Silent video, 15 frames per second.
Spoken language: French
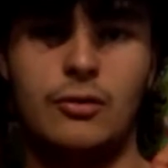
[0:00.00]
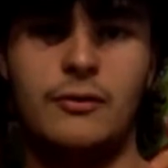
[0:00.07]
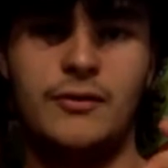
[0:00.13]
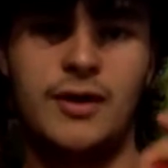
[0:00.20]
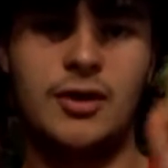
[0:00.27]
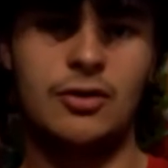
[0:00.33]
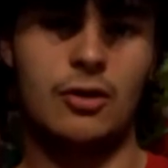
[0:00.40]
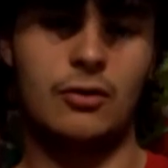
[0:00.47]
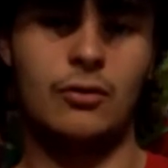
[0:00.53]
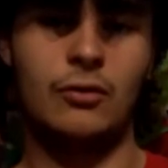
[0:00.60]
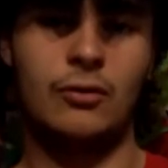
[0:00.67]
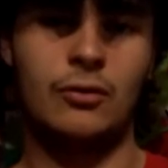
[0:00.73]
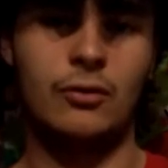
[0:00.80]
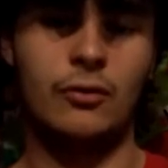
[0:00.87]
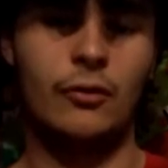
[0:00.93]
levier
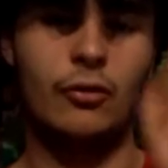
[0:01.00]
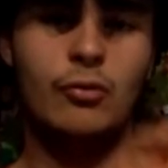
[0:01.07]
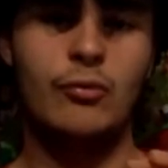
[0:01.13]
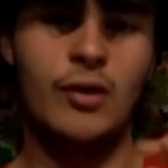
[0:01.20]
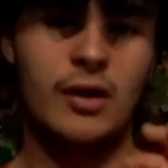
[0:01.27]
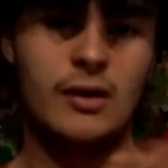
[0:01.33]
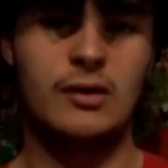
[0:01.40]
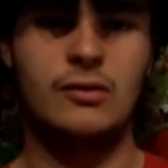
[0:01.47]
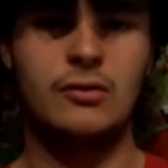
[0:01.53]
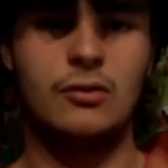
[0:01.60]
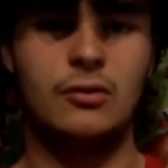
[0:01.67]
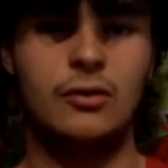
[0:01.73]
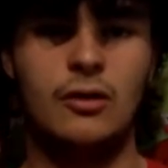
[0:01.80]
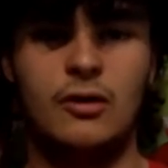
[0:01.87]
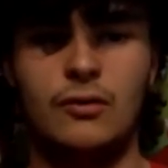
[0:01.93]
genre au, bas,
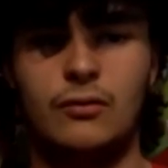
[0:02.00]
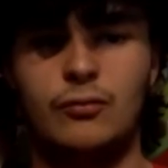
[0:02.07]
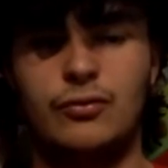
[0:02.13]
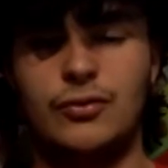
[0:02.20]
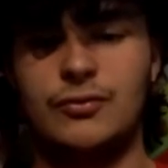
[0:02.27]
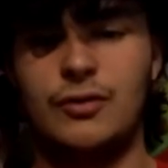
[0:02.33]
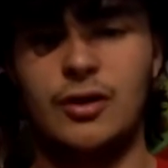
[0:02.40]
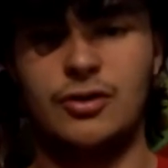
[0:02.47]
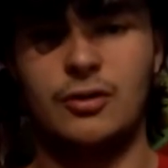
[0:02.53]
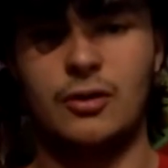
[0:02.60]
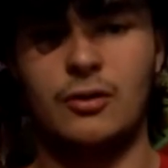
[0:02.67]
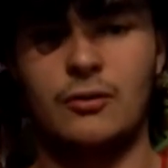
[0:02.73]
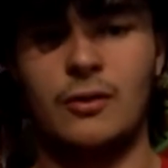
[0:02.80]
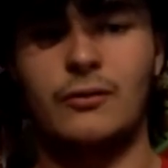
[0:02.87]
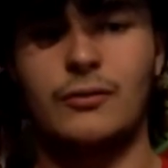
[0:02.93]
ou poussoir
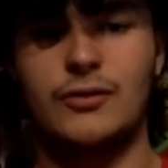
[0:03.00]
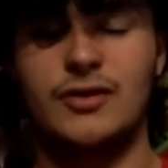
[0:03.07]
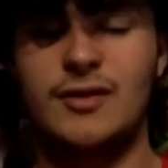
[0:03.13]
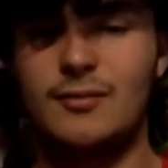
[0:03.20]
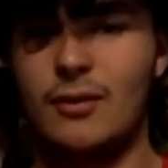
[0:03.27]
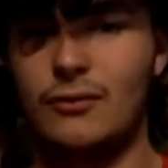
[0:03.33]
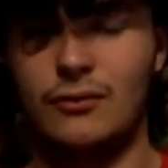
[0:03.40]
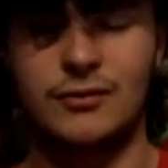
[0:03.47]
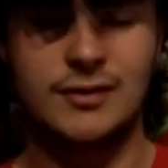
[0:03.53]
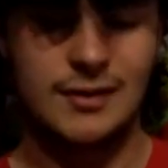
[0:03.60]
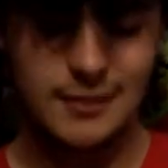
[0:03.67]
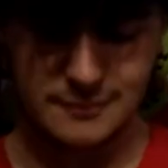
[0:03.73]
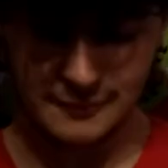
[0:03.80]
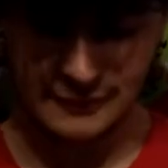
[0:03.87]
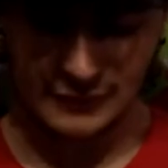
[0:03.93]
genre enfoncé, pas
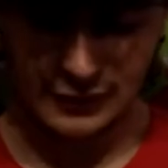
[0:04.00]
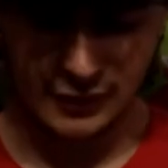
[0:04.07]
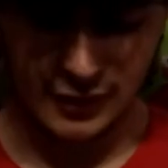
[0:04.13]
enfoncé.